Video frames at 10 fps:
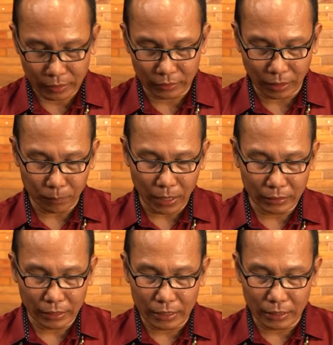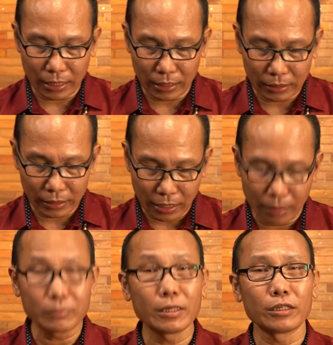tetaplah tinggal di
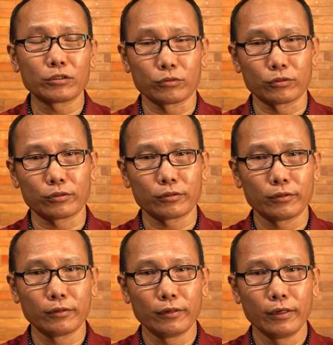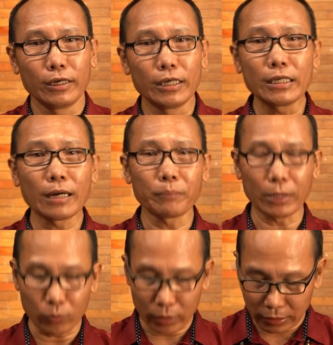dalam Yesus. Ini yang
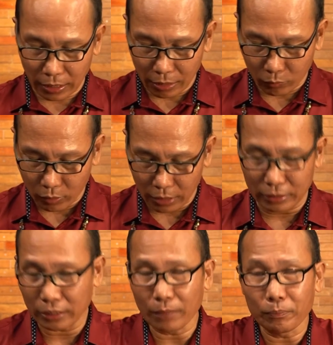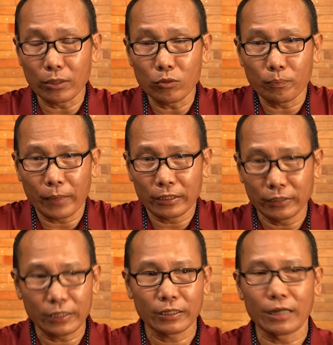perlu kita lakukan. Kita perlu
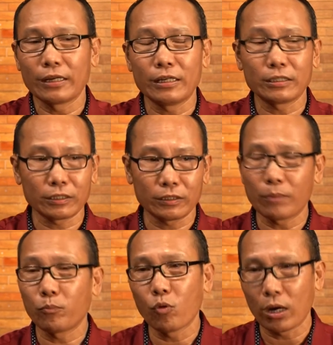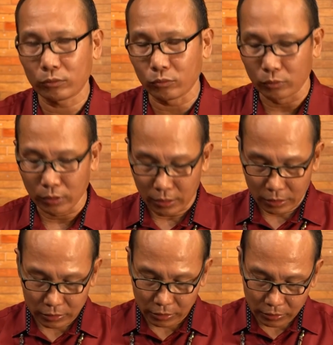praktikkan ini setiap waktu.
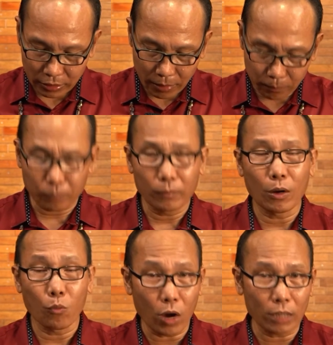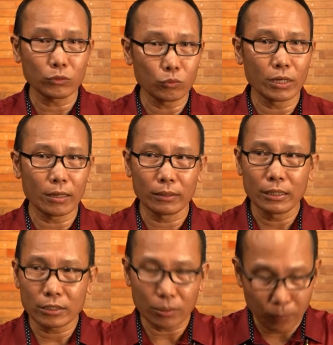Setiap waktu dan
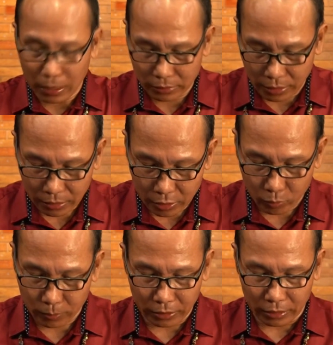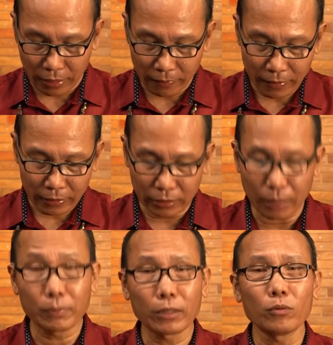sepanjang hidup kita.
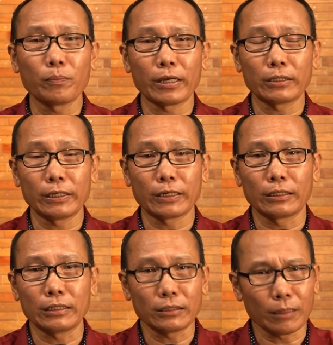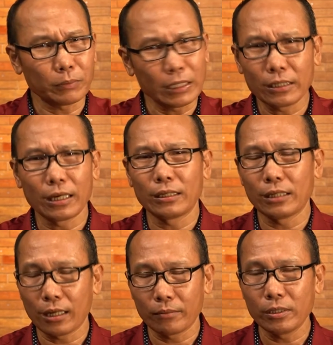Kita perlu praktikkan, tetap tinggal
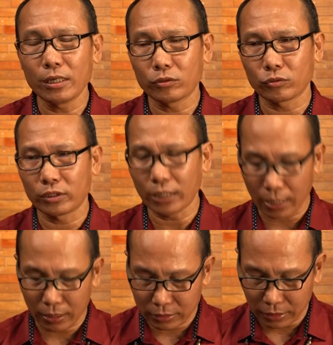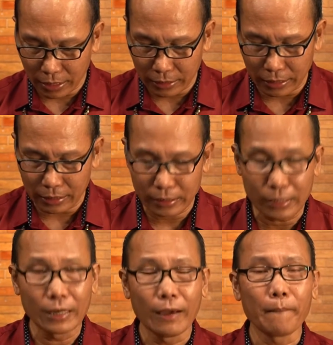di dalam Yesus. Jangan
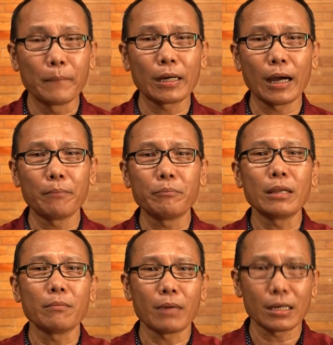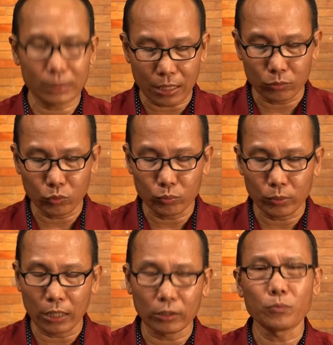sekali-kali mengambil masa atau,
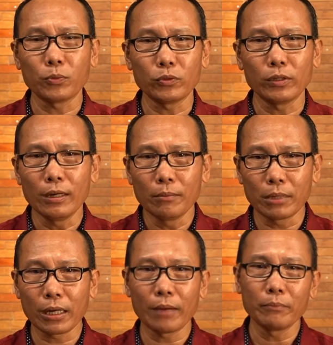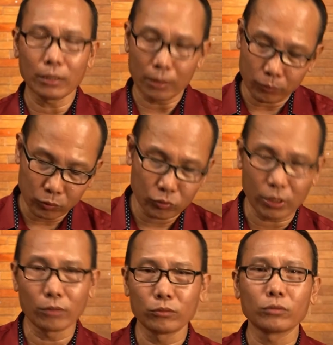ataupun mengambil
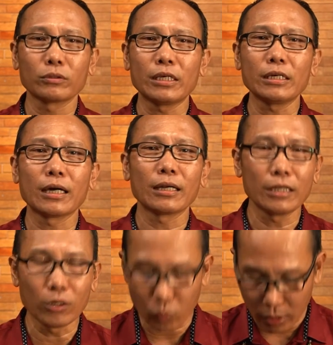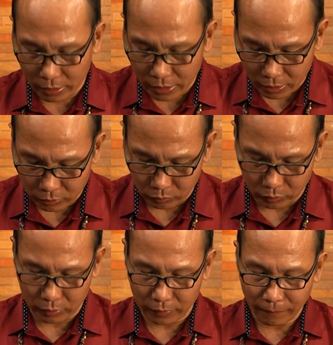keputusan untuk tinggal di luar
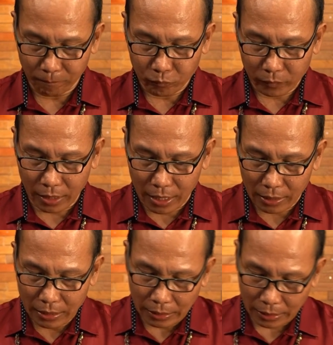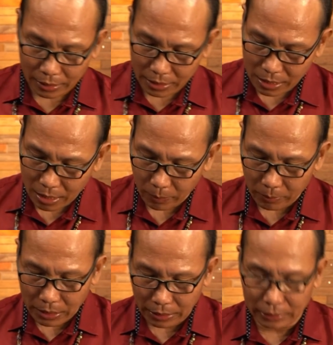Yesus. Nah, karena
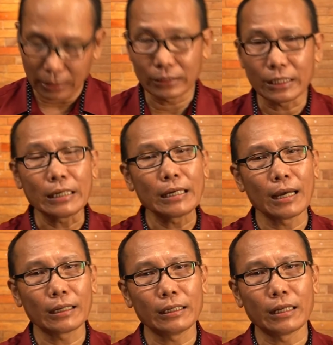apabila kita tinggal